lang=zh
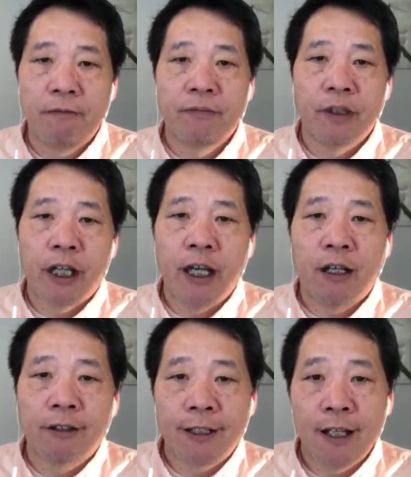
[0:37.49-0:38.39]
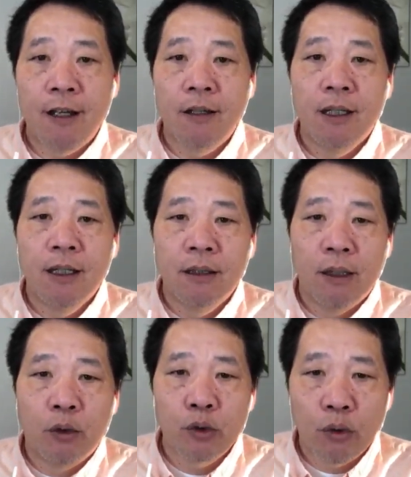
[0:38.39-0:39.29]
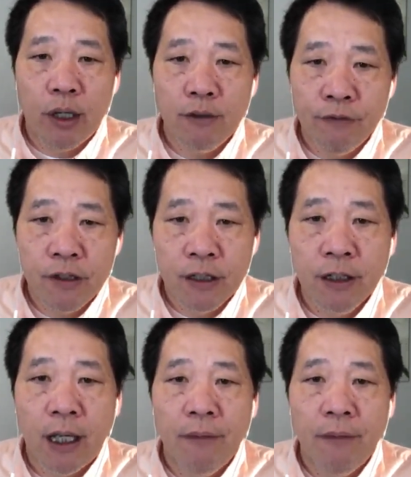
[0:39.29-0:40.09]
OK，告诉大家啊，我说话是负责任的。